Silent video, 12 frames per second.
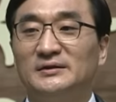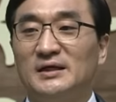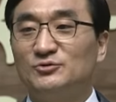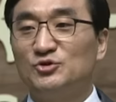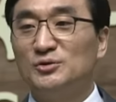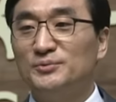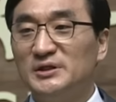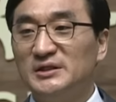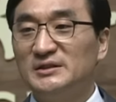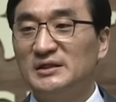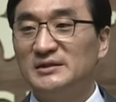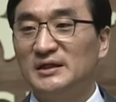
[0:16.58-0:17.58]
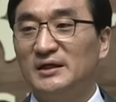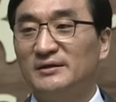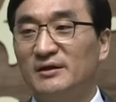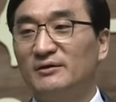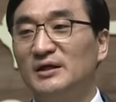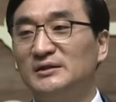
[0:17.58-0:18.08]
예수님은 이
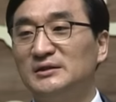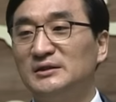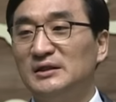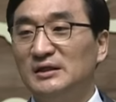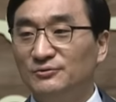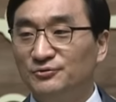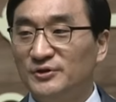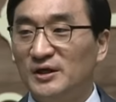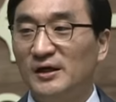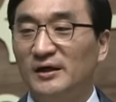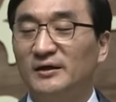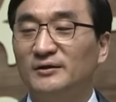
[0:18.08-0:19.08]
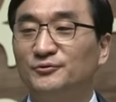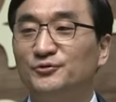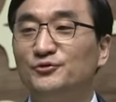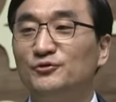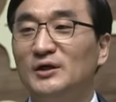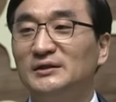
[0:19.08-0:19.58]
세상에 태어나신 이후에
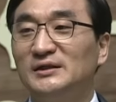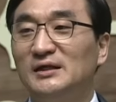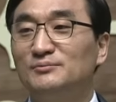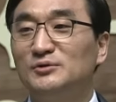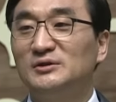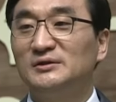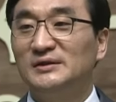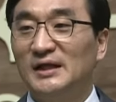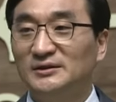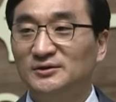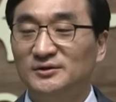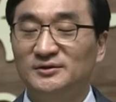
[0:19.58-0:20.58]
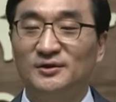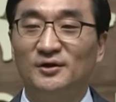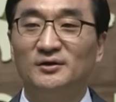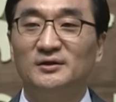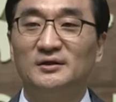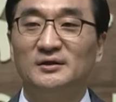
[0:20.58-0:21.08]
훌륭한 삶을
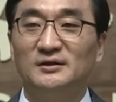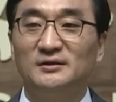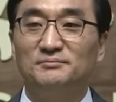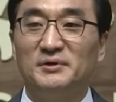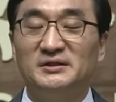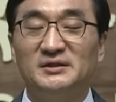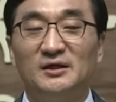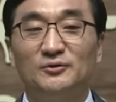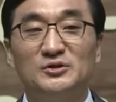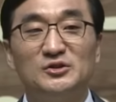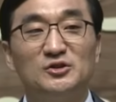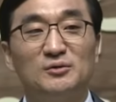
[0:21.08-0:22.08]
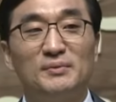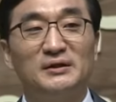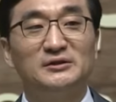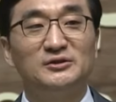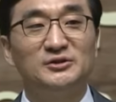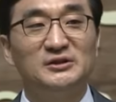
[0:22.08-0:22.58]
사셔서 메시아로
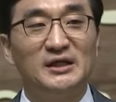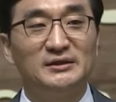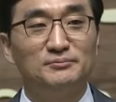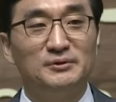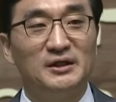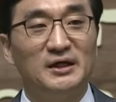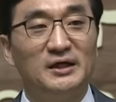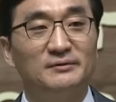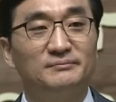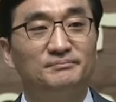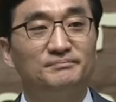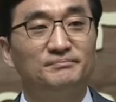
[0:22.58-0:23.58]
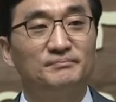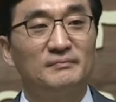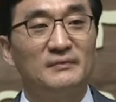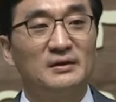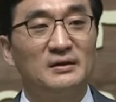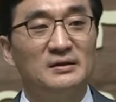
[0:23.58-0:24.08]
인정받은 것이 아닙니다.
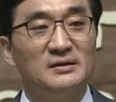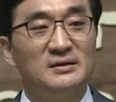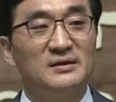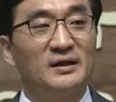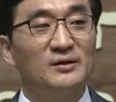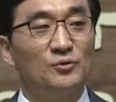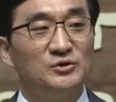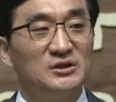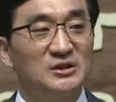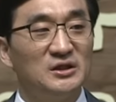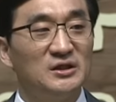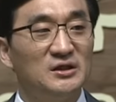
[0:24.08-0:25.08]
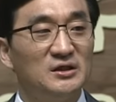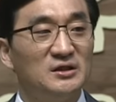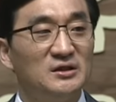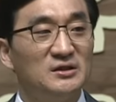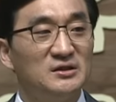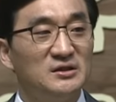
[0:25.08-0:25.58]
이 땅에 오시기